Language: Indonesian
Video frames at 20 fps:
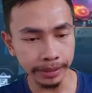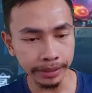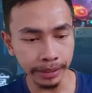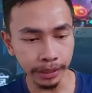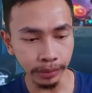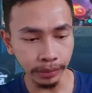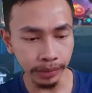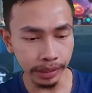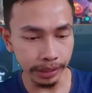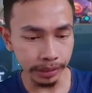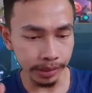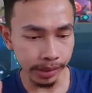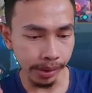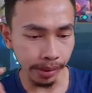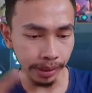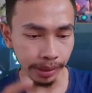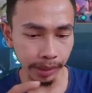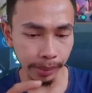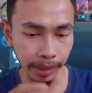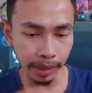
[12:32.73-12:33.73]
kita bisa
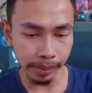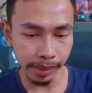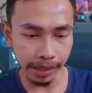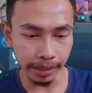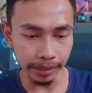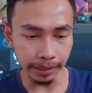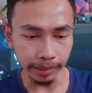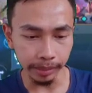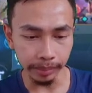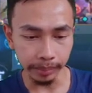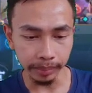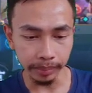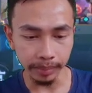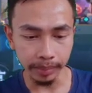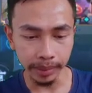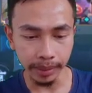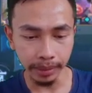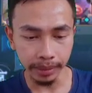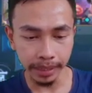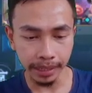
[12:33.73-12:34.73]
victory teman-teman.
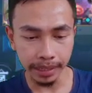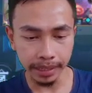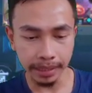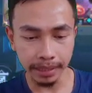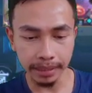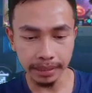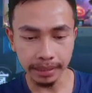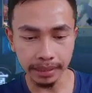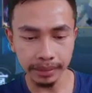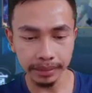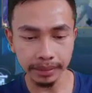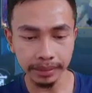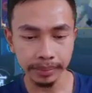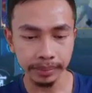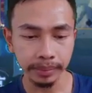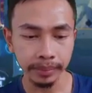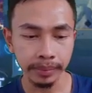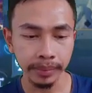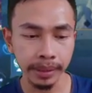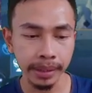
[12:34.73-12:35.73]
Oke. Okay.
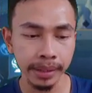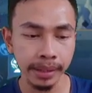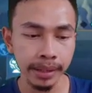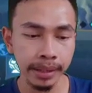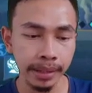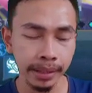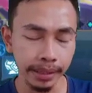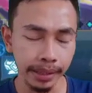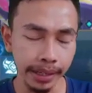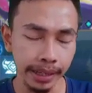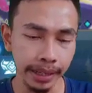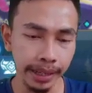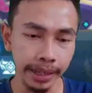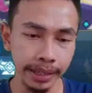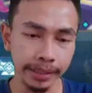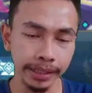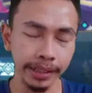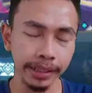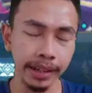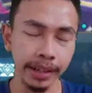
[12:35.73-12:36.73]

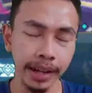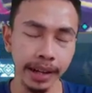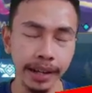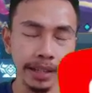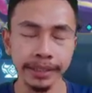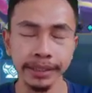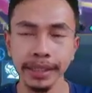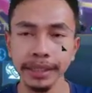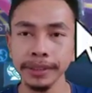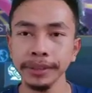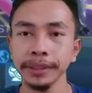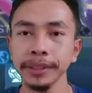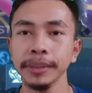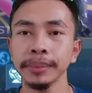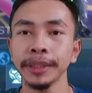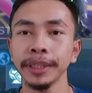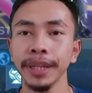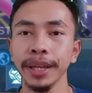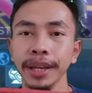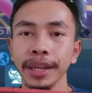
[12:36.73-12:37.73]
Nah, jadi kakak rasa
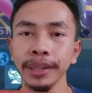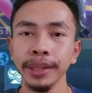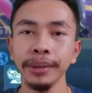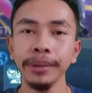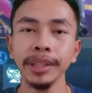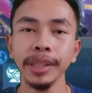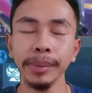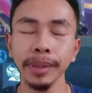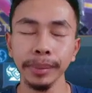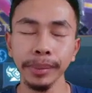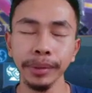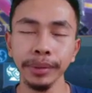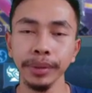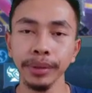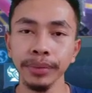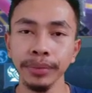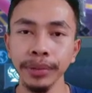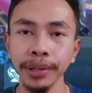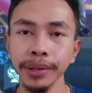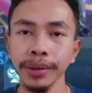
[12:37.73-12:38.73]
cukup sekian dulu ya
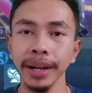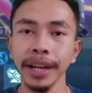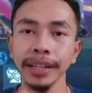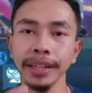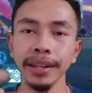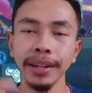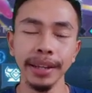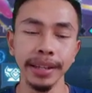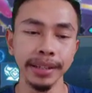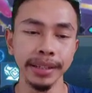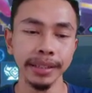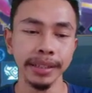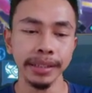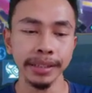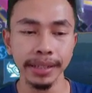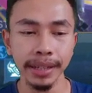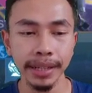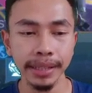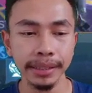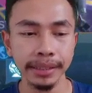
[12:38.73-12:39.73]
teman-teman untuk video kali ini.
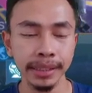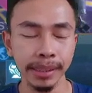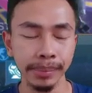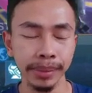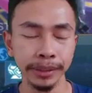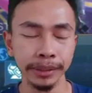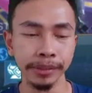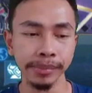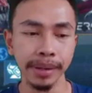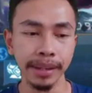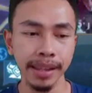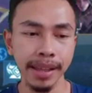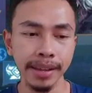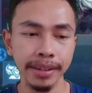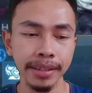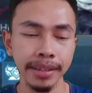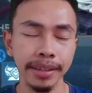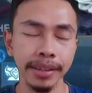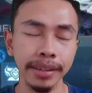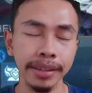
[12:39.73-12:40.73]
Dan sampai
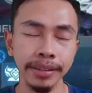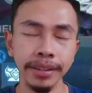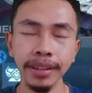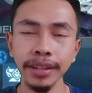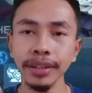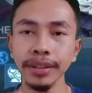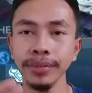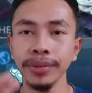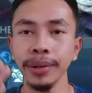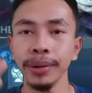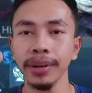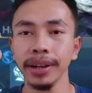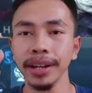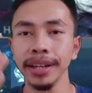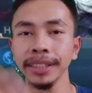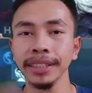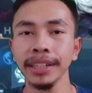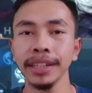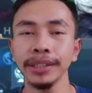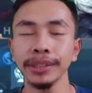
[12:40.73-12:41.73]
jumpa lagi di
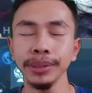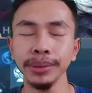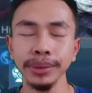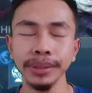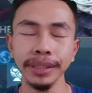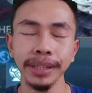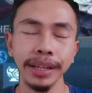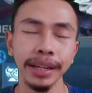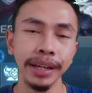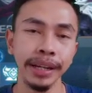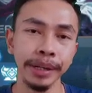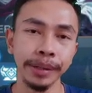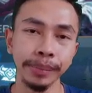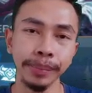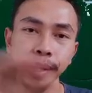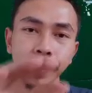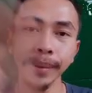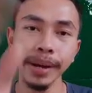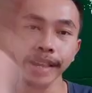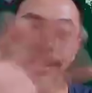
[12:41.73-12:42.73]
video kakak
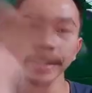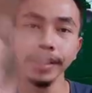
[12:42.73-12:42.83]
selanjutnya.